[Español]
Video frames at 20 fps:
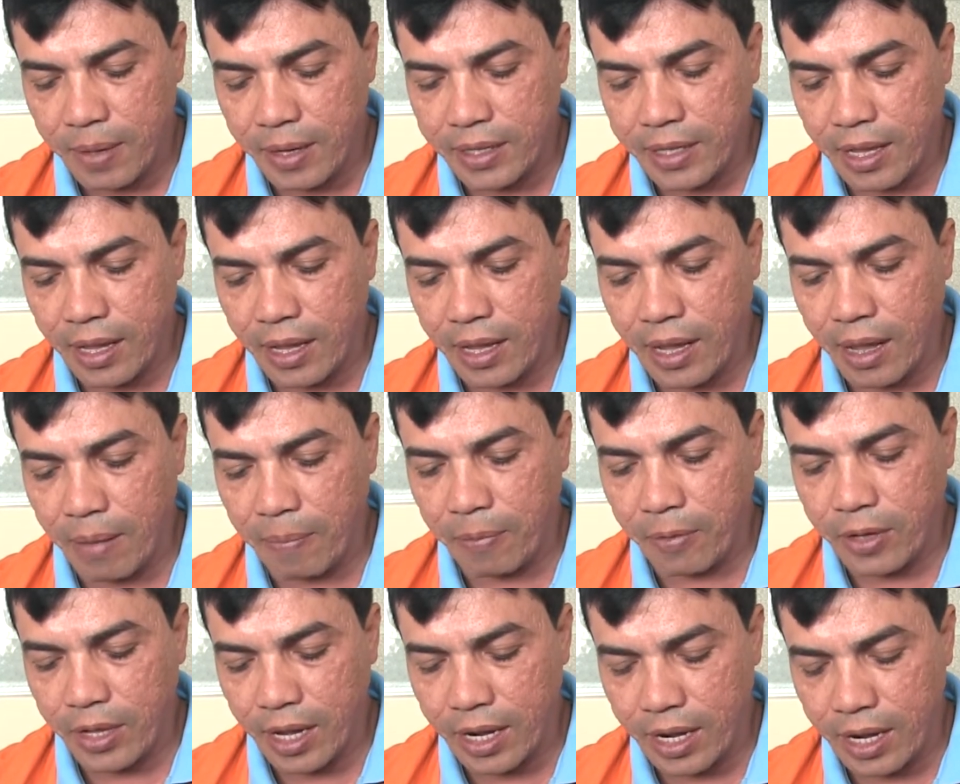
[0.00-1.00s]

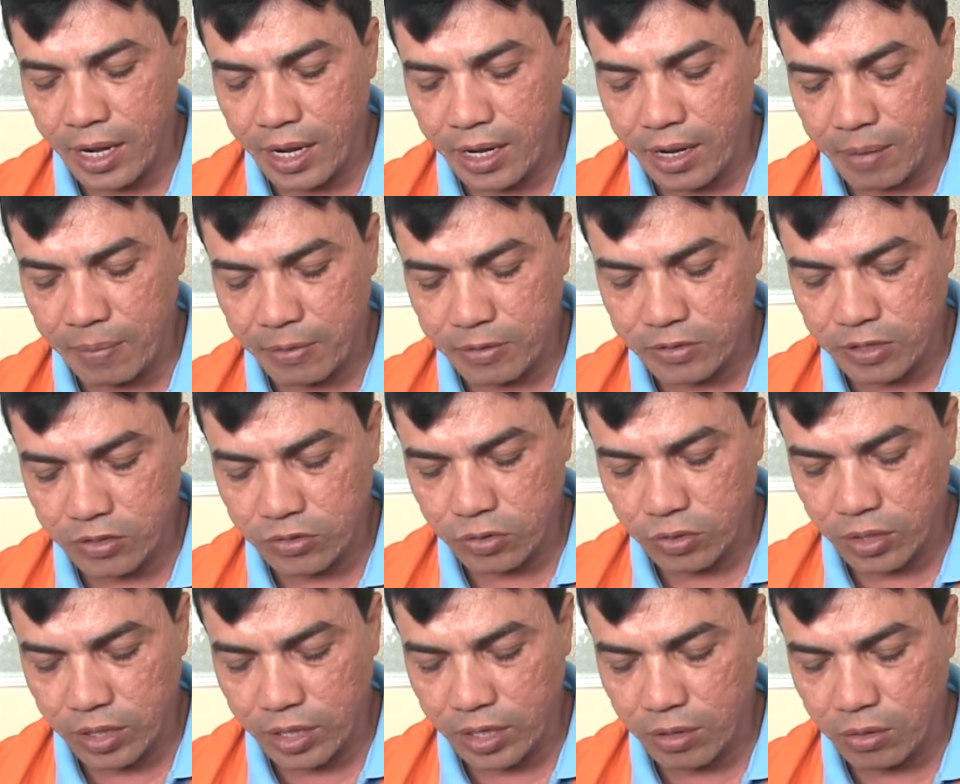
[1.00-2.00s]
apoyarla en el
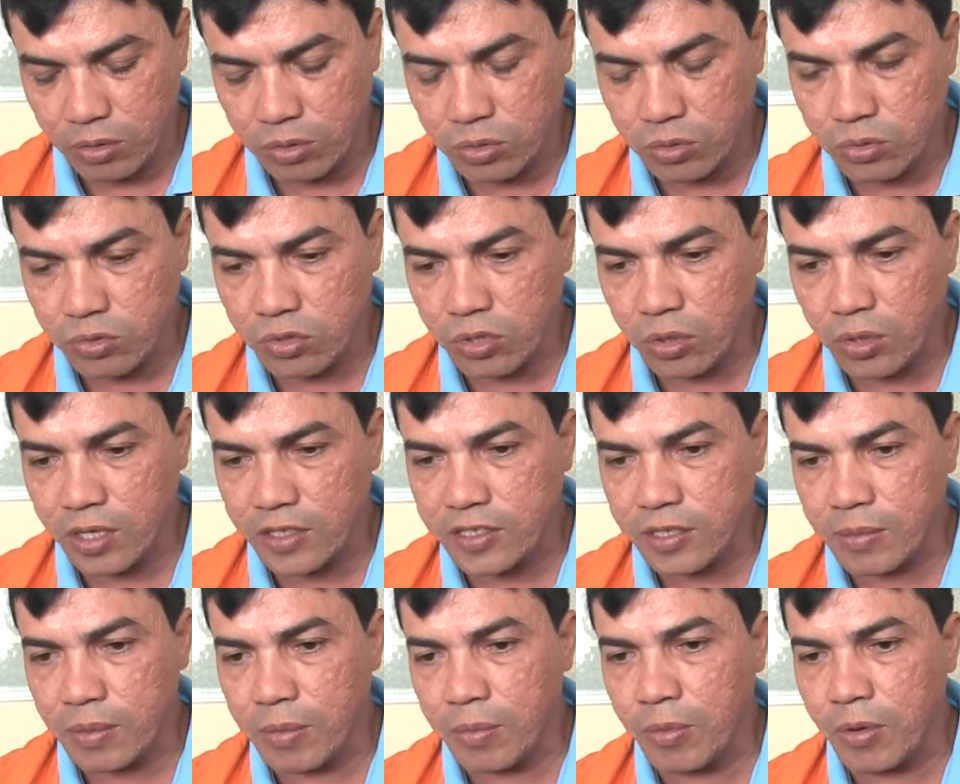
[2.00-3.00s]
proceso de reconstrucción,
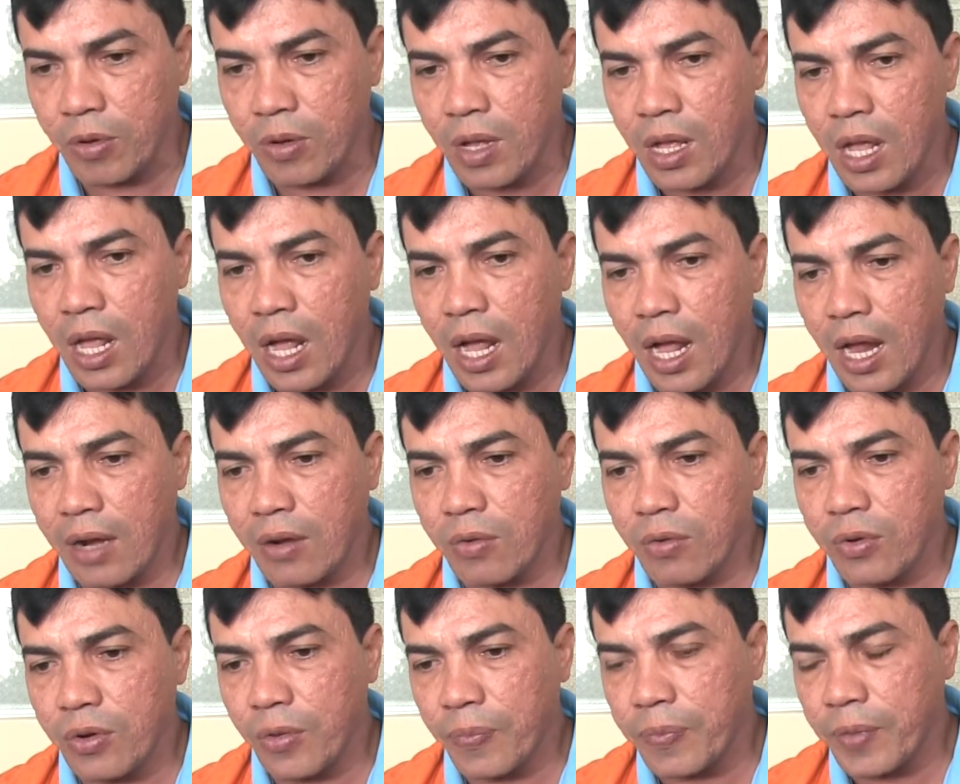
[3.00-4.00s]
asimismo
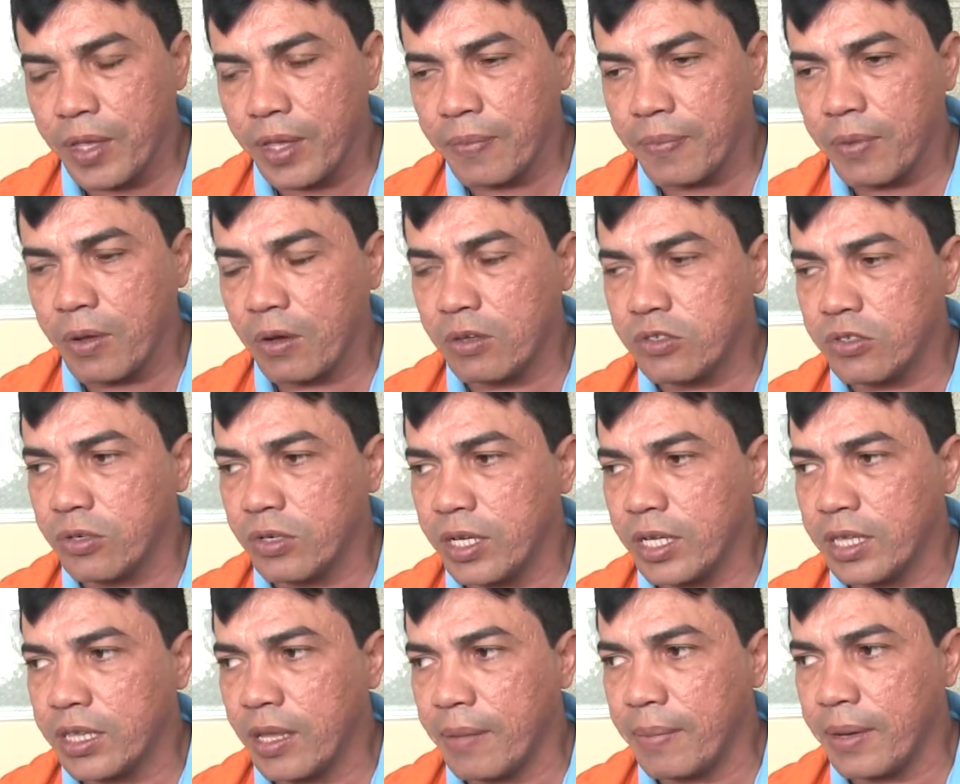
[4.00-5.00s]
algunos kits,
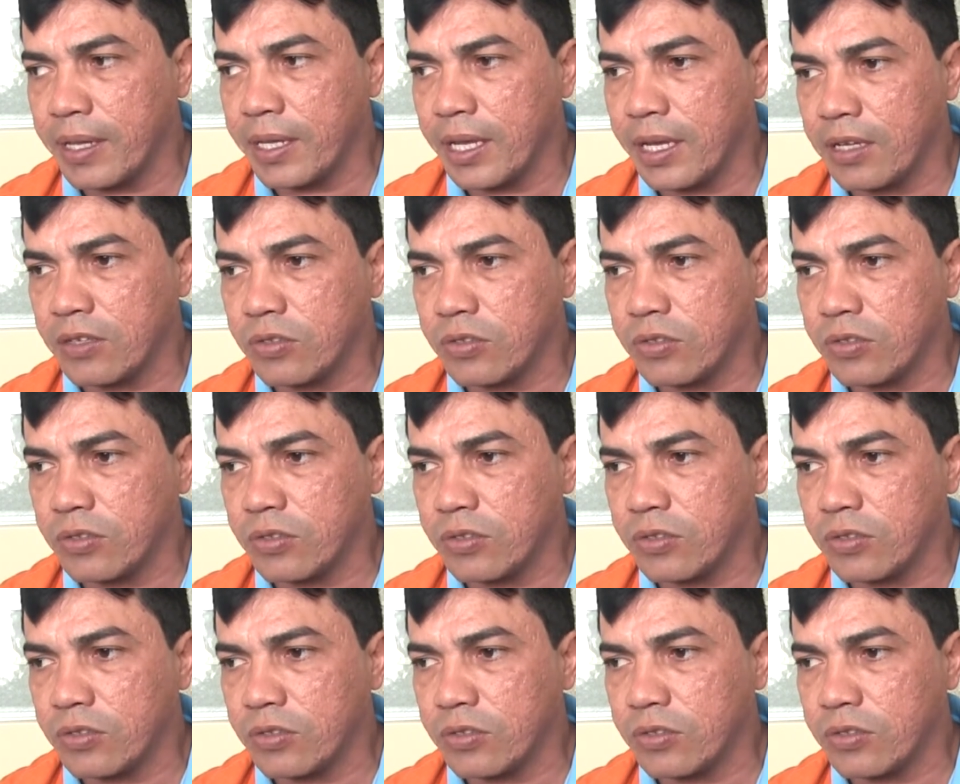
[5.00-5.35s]
colchonetas, ¿verdad?